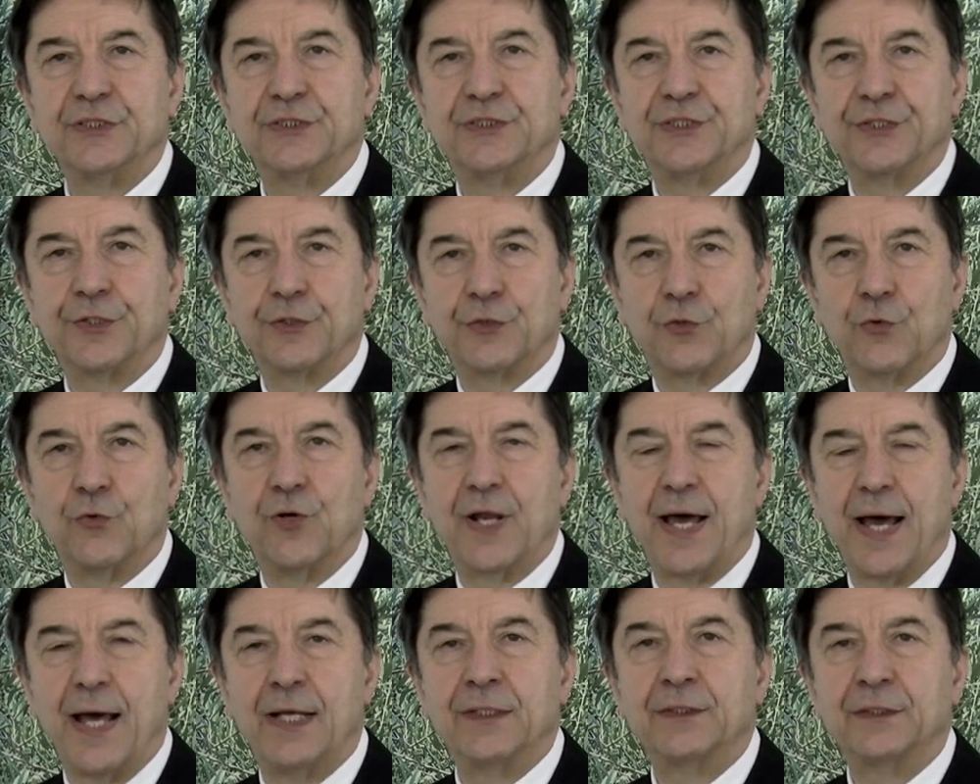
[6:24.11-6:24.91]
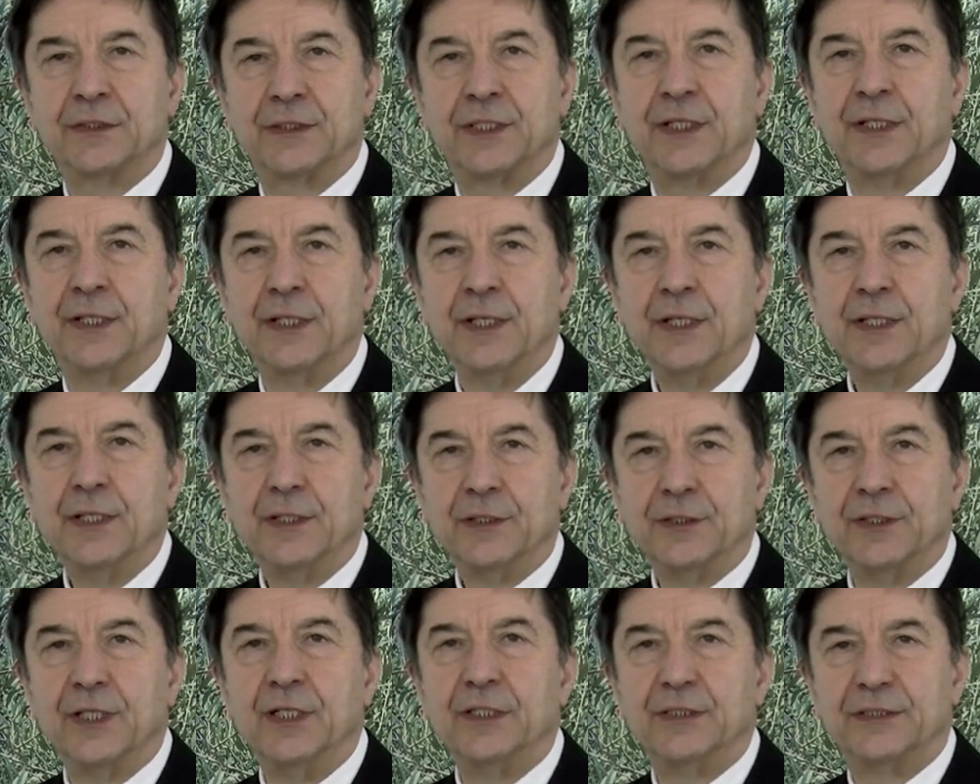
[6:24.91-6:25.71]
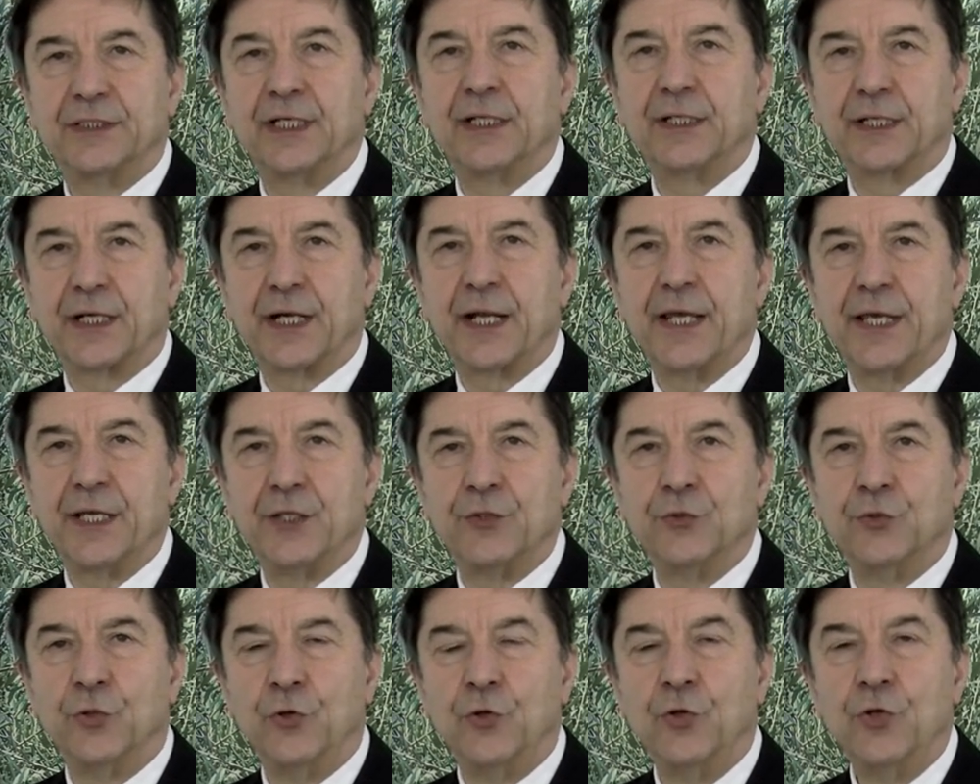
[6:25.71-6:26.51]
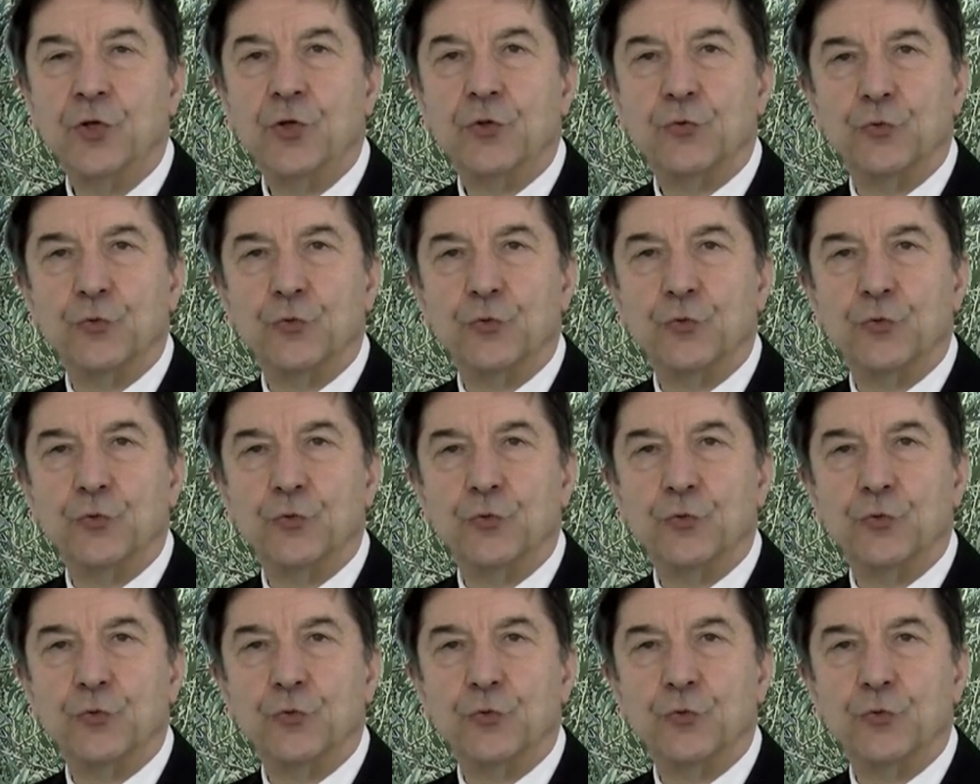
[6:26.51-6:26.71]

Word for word: circolante del terreno,